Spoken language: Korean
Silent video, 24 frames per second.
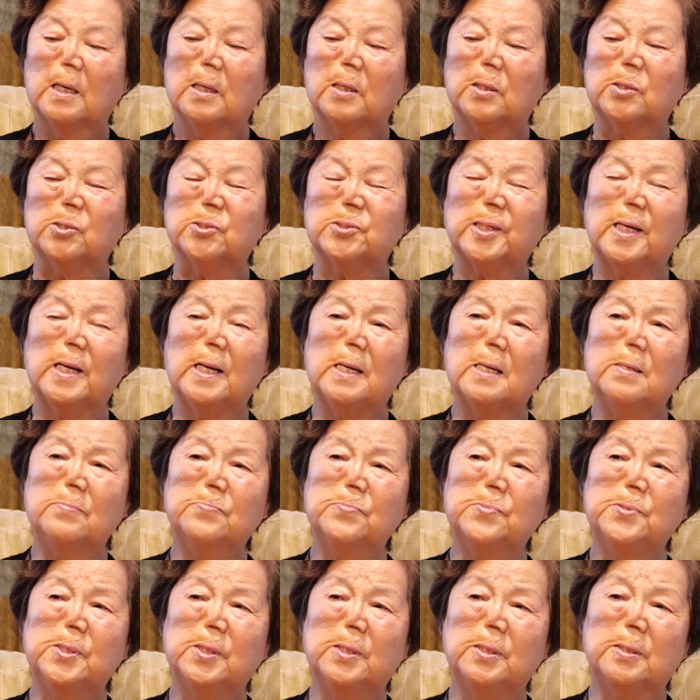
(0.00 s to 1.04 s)
그
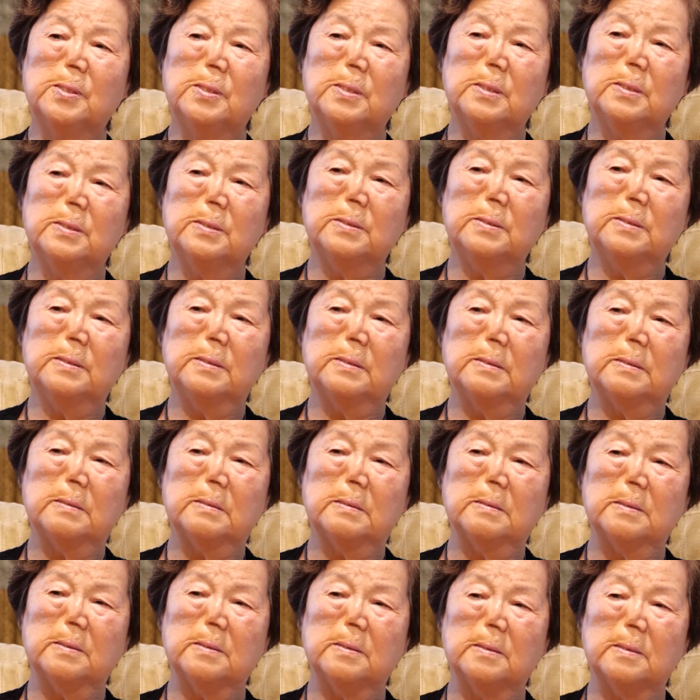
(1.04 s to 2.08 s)
사람들은
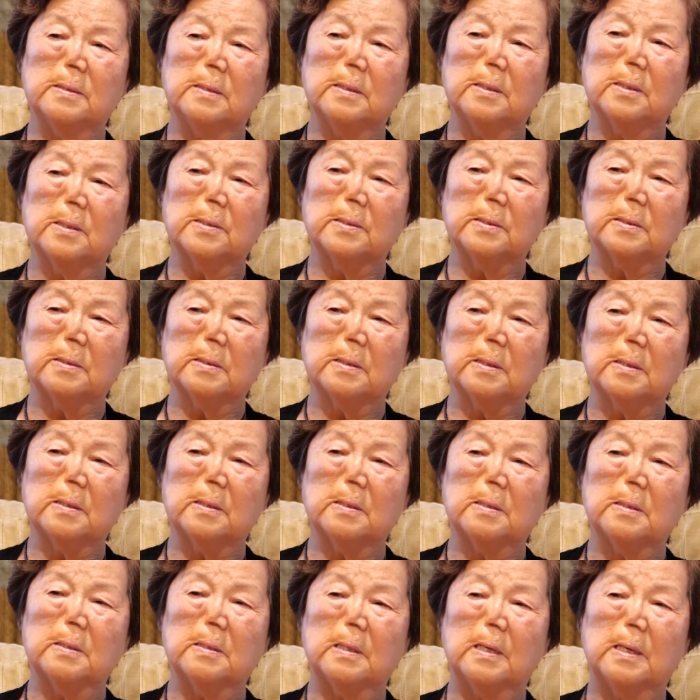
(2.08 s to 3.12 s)

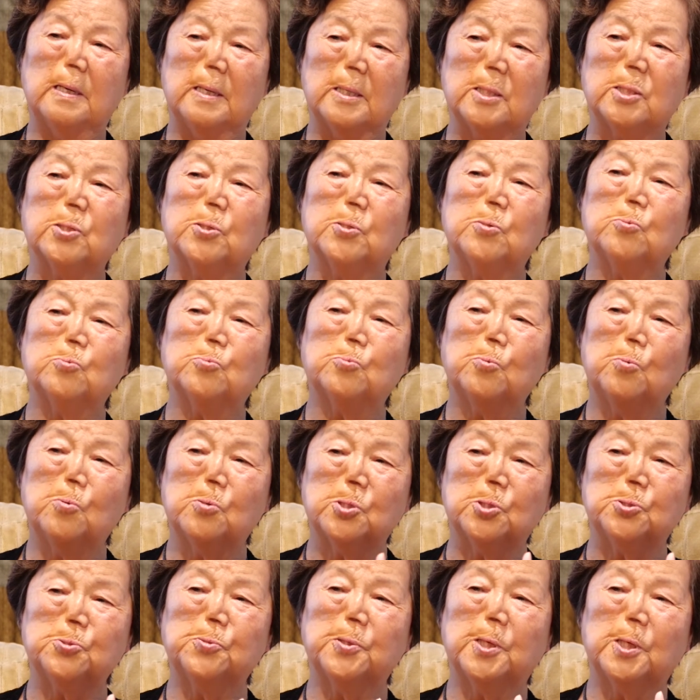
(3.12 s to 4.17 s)
아 그리고 또
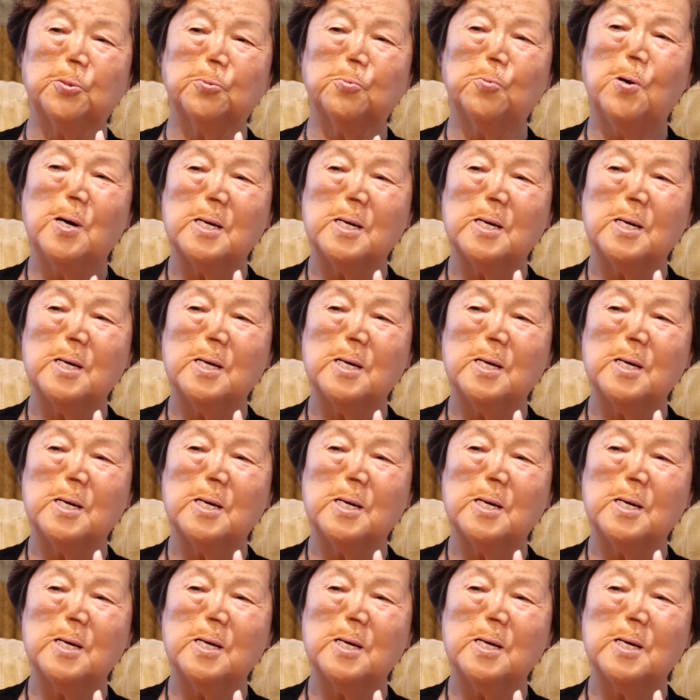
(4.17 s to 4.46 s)
그 중에 또